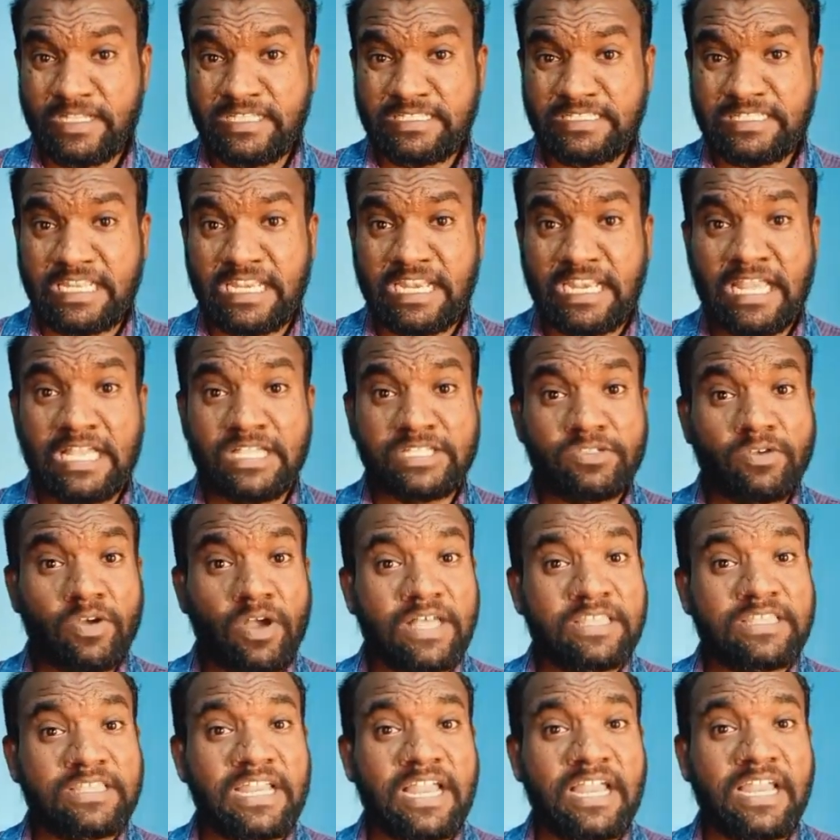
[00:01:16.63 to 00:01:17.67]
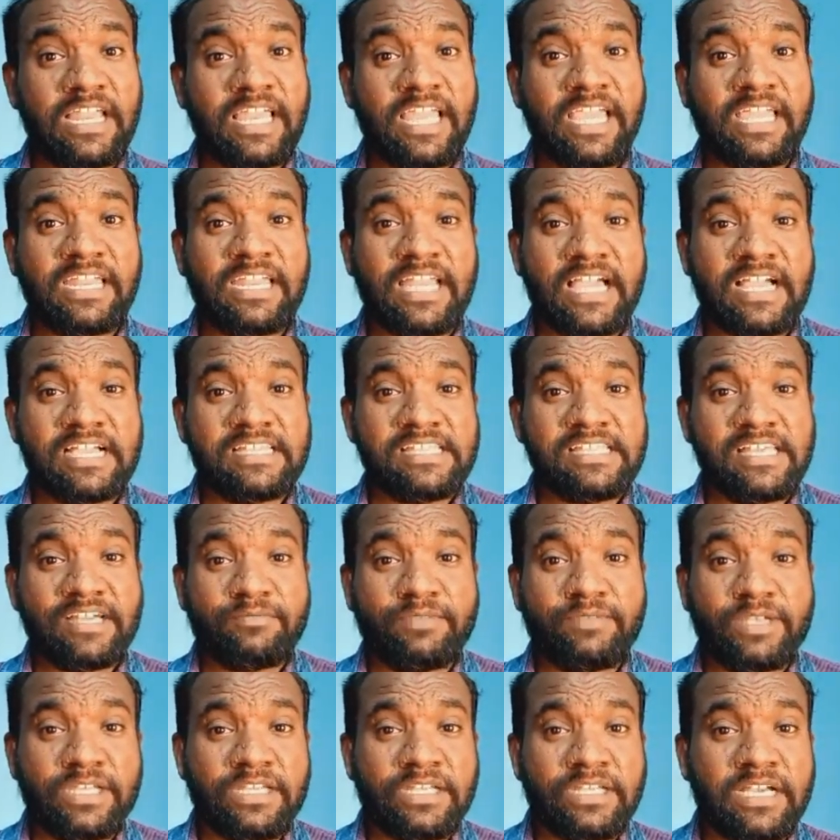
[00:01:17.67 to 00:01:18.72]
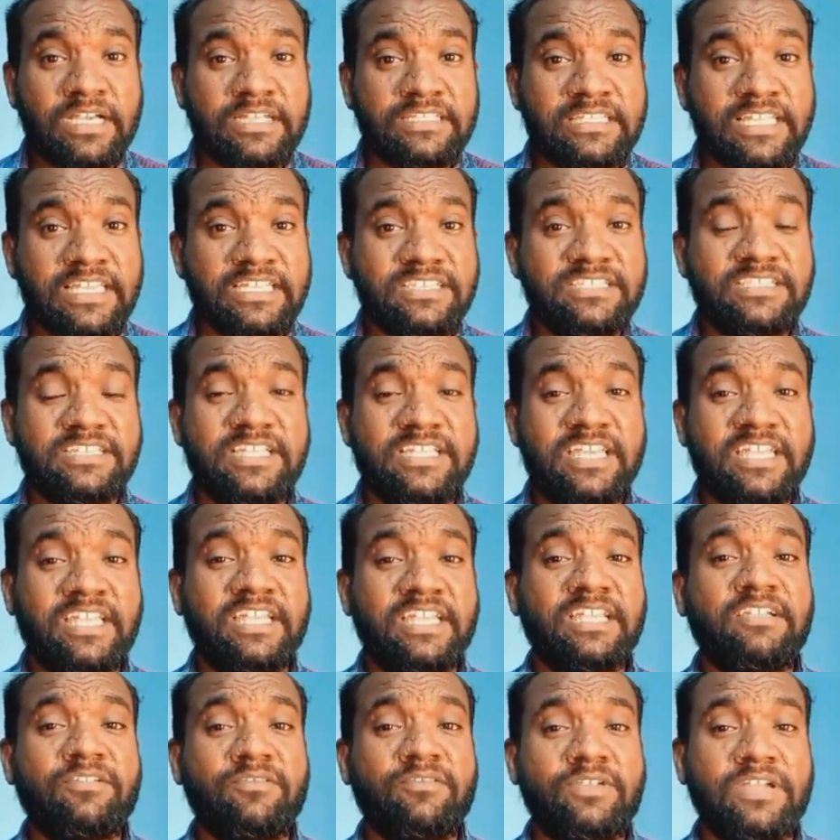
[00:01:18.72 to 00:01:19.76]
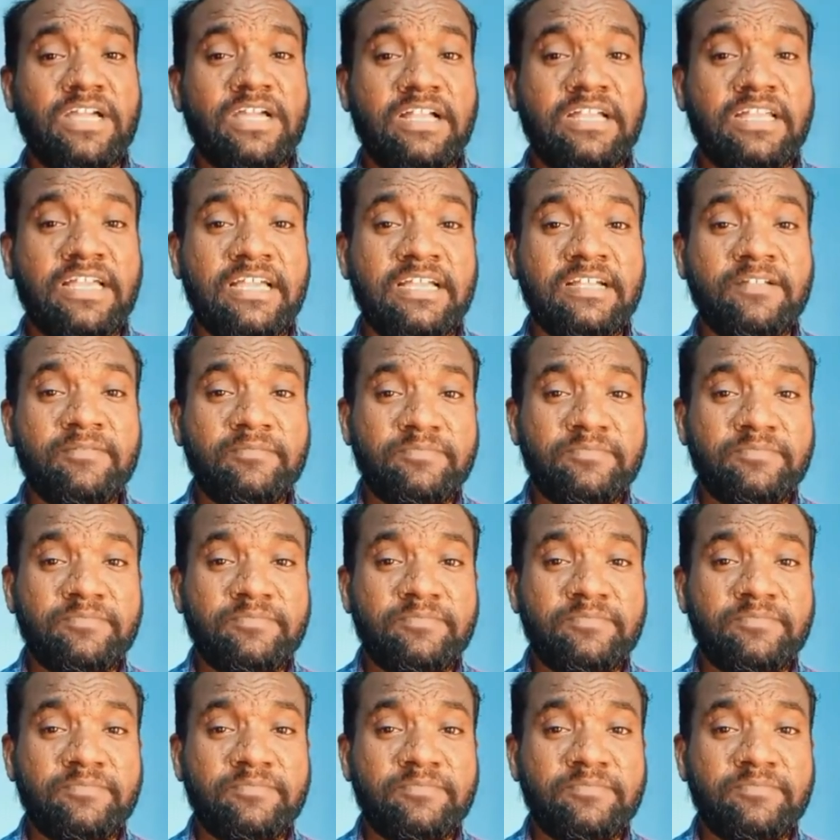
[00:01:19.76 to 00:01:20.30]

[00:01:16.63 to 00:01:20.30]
சரிங்களா ஸோ அதனாலேயே என்ன ஆகுது அப்படின்னா இந்த இன்ஜினியரிங்க்கு உண்டான